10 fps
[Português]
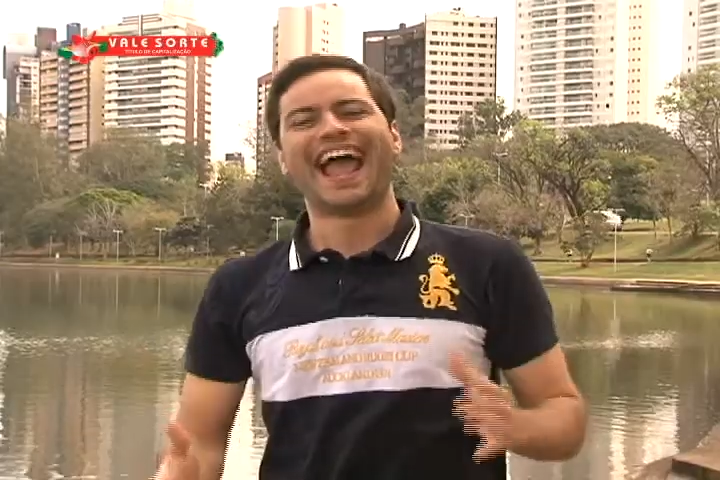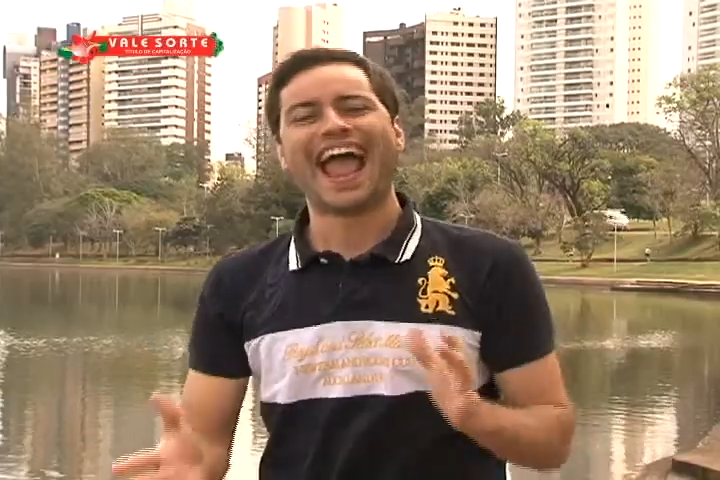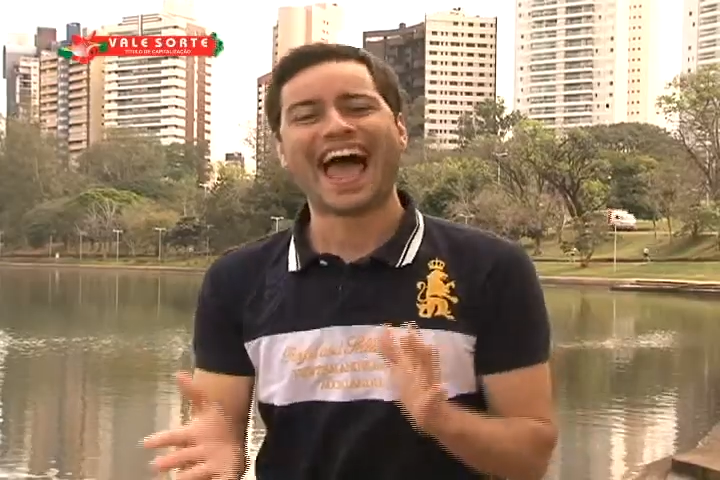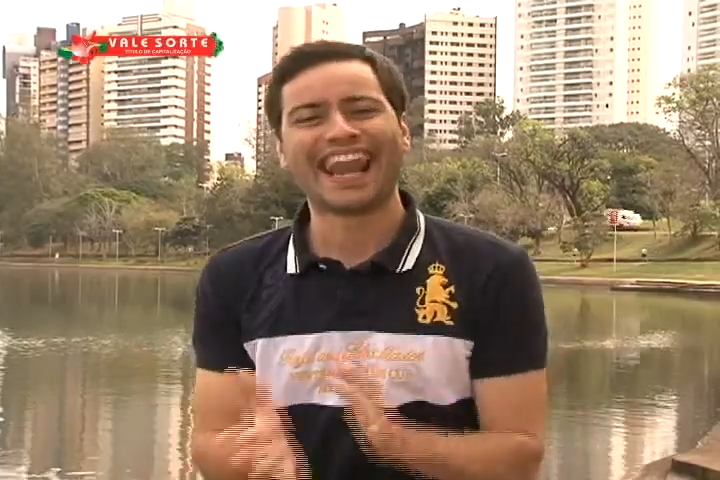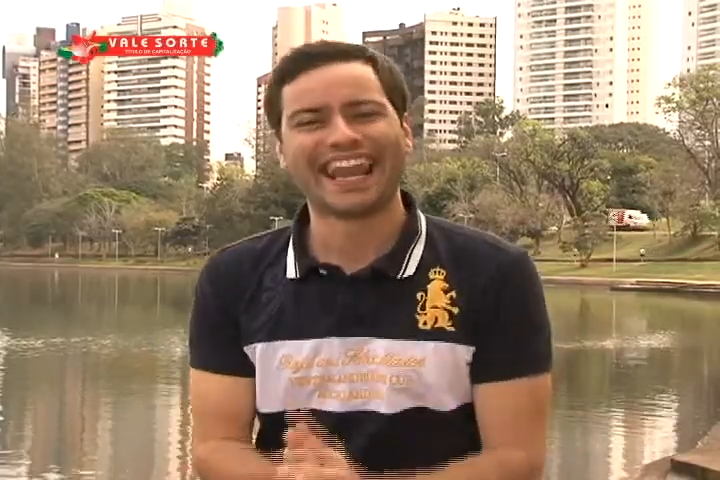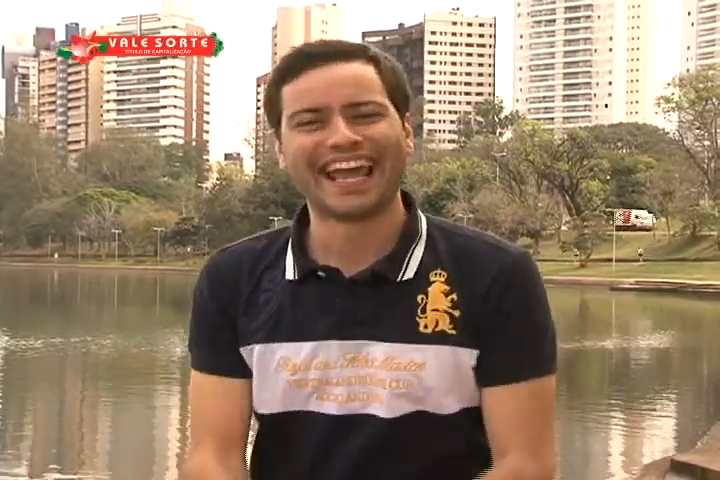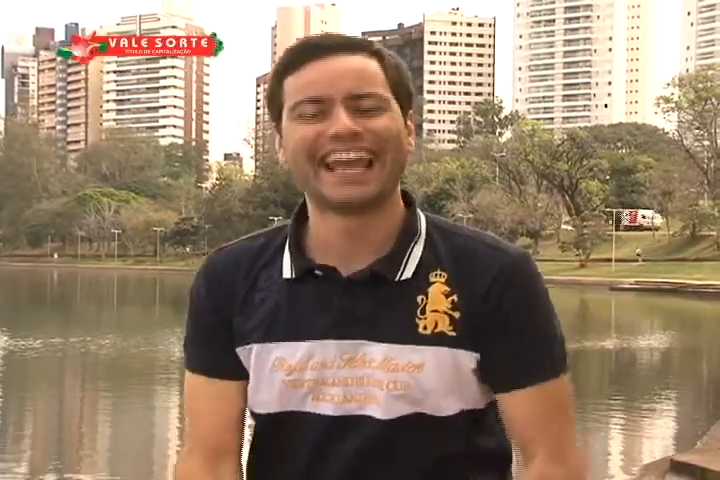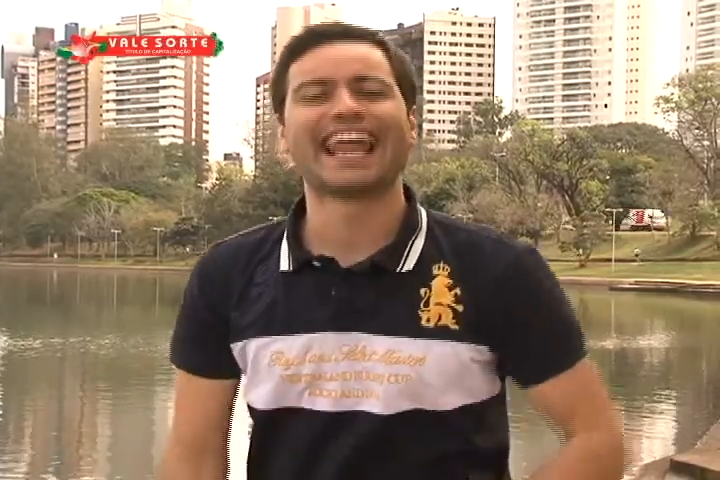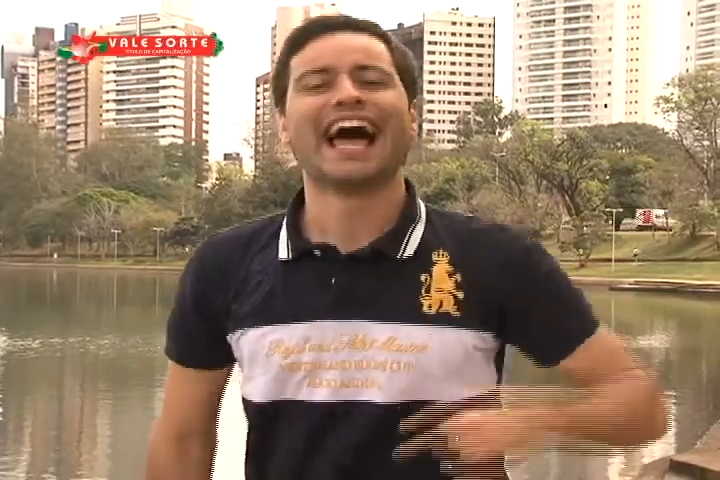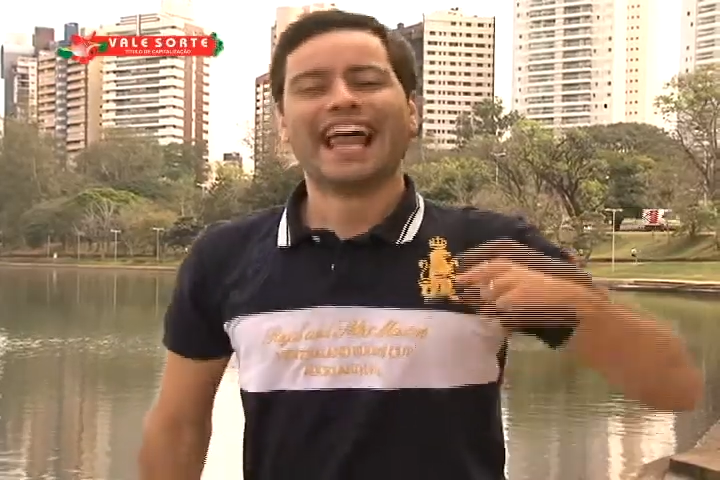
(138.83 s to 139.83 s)
É a
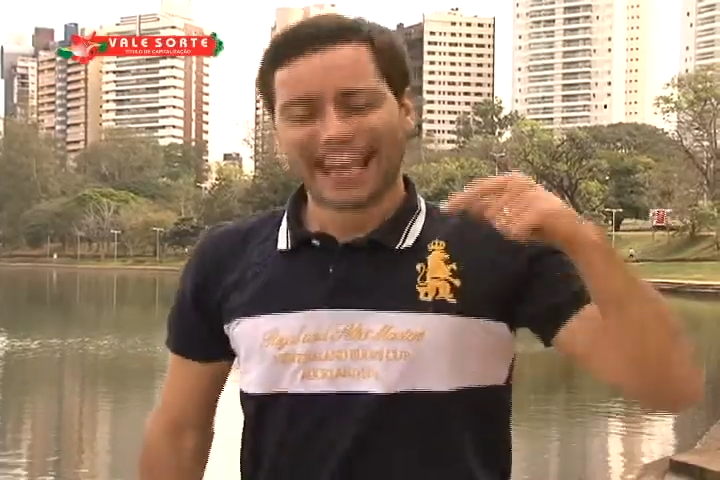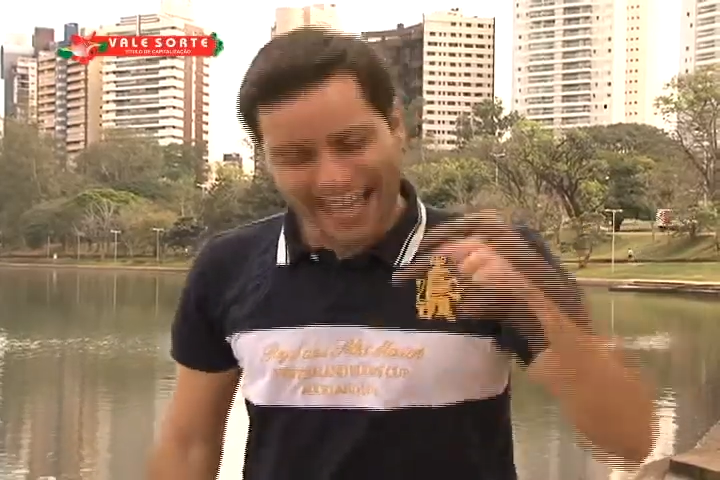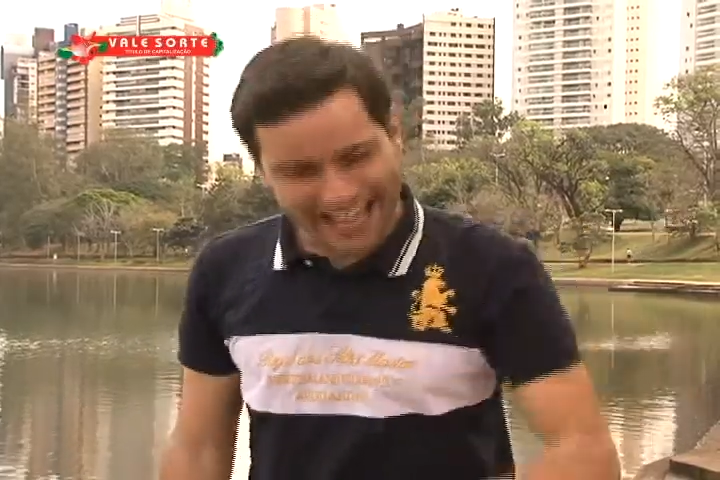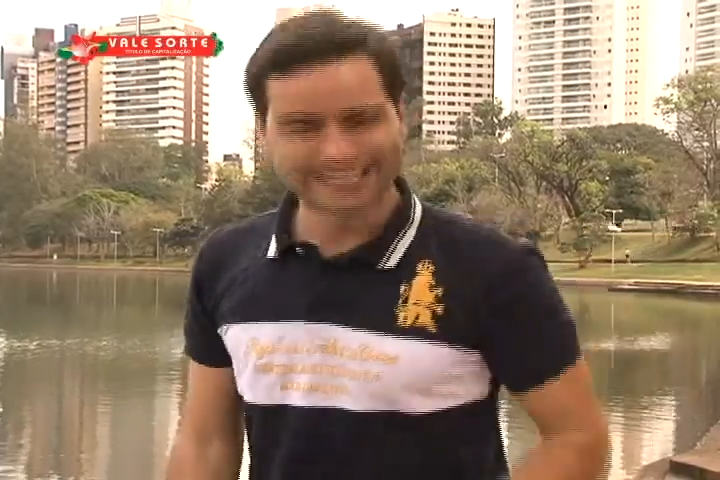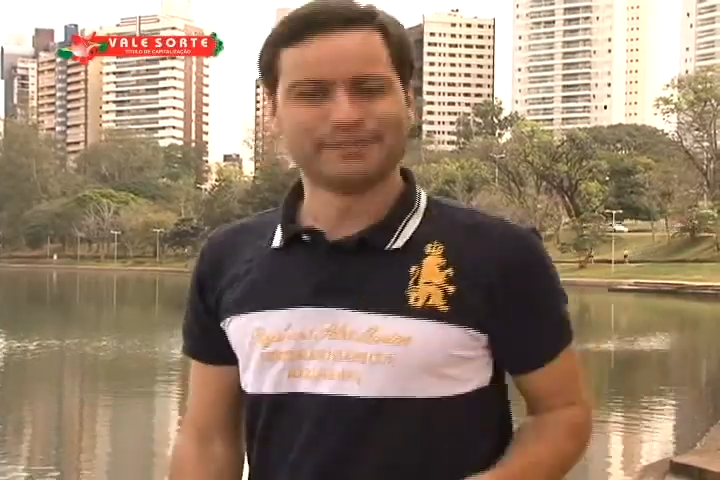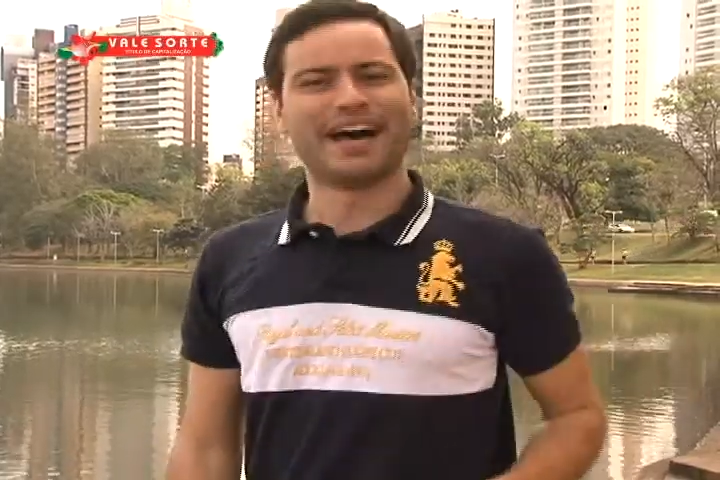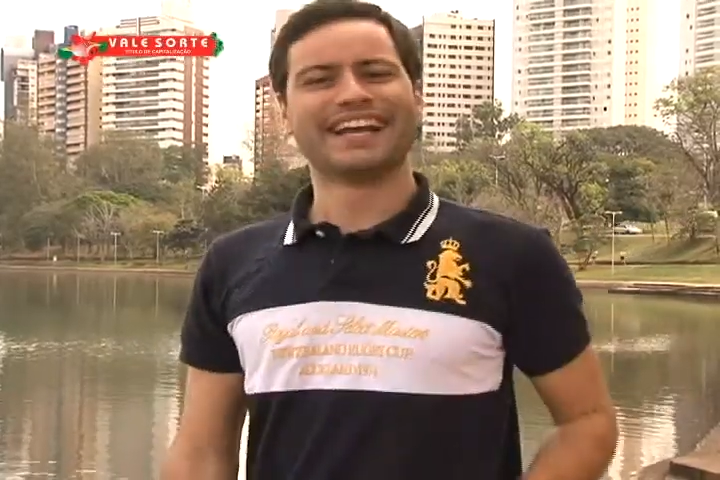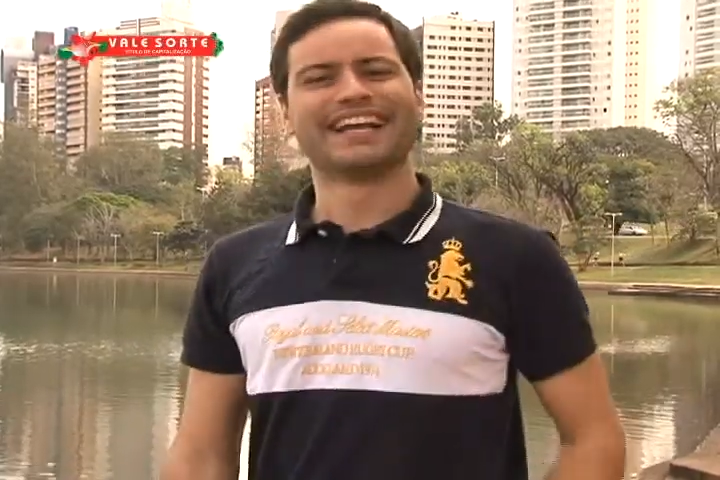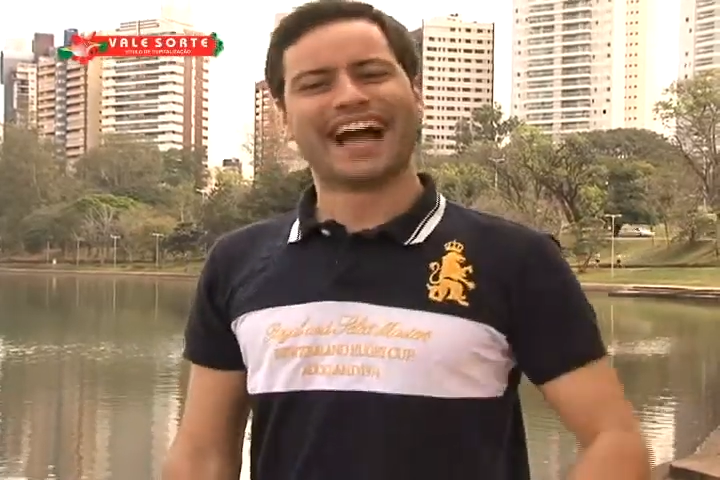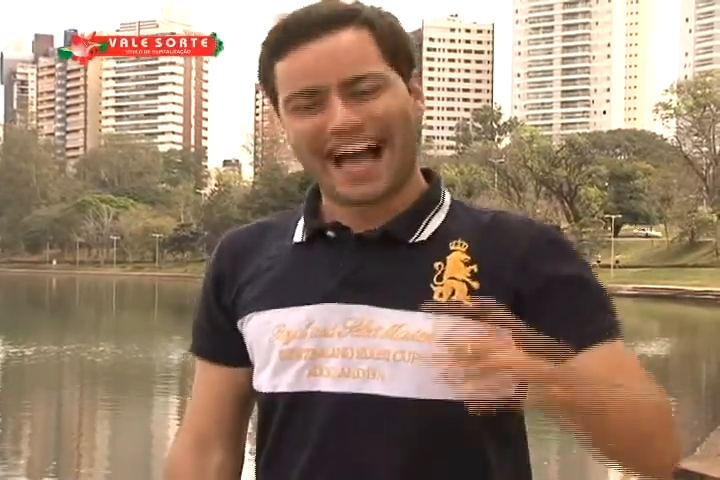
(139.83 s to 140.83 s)
Leila lá de
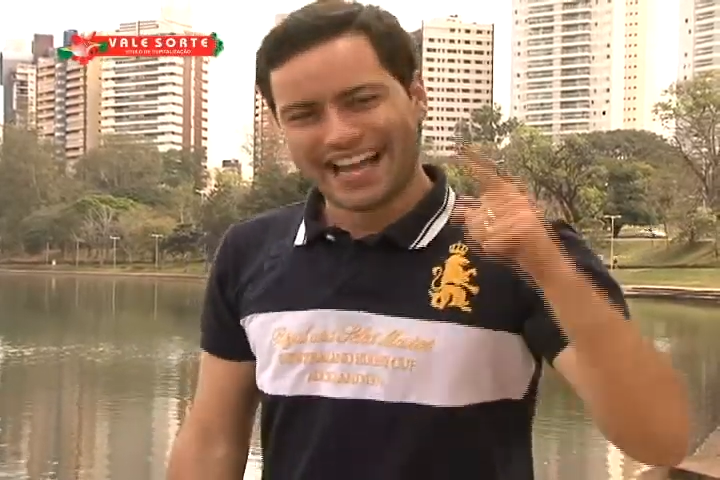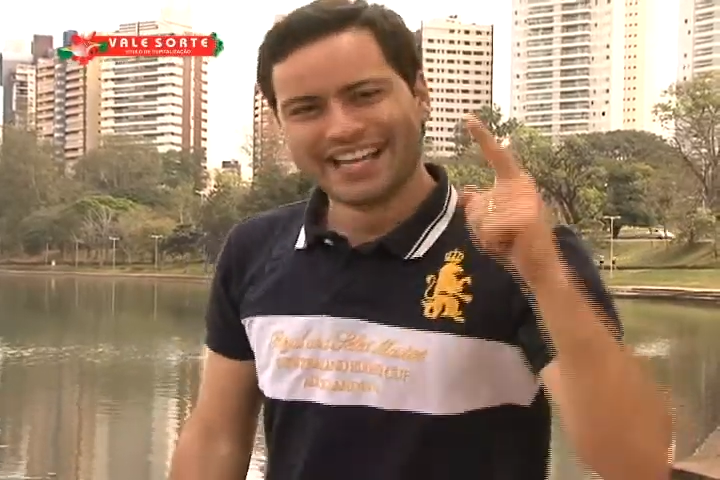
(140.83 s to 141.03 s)
Maringá.